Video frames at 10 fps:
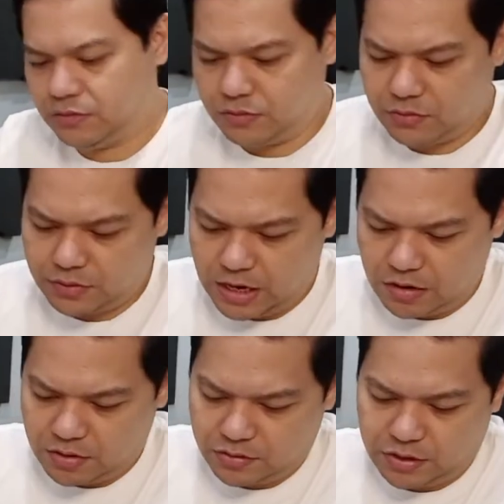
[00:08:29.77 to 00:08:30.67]
So,
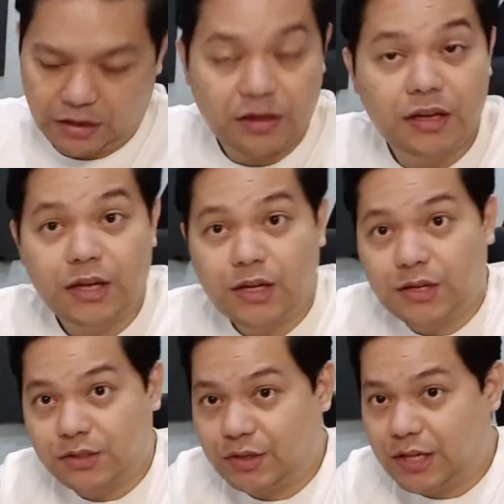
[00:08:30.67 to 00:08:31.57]
dalawa to eh.
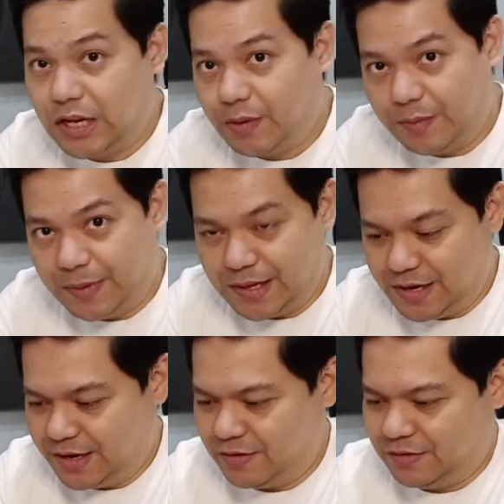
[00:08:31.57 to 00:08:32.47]
So, dalawa yung
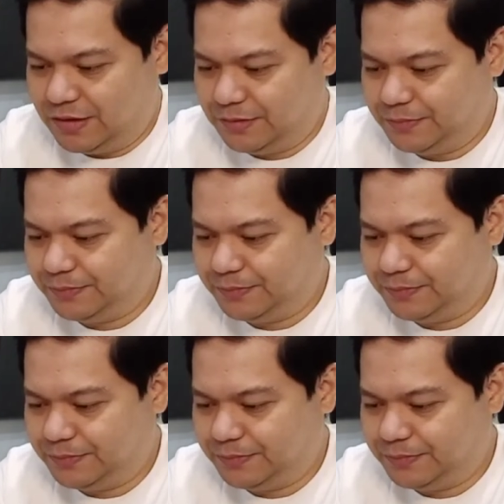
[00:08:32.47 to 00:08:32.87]
binili ko.